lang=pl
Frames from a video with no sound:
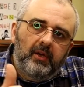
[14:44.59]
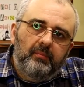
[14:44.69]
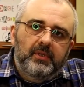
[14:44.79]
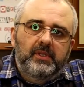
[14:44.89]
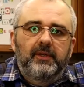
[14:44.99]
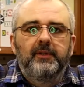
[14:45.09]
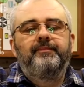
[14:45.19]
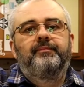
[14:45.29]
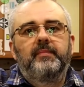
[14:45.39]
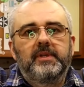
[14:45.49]
Pozdro,
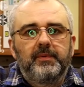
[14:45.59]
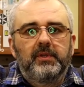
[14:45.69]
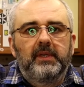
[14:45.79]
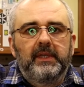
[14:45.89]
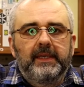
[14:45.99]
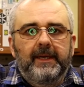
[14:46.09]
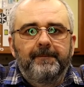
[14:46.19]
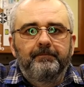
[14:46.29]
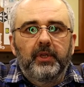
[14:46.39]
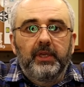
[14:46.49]
bez pitolenia
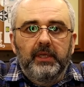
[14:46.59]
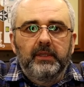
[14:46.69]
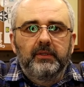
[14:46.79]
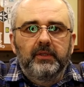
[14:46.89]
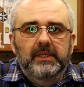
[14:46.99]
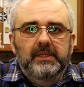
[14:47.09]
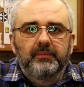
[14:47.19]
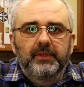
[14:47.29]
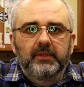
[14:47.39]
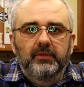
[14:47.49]
i do
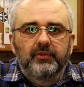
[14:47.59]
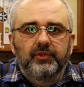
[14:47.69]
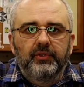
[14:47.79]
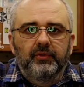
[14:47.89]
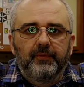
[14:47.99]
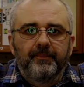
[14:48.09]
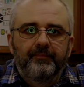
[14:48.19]
następnego odcinku.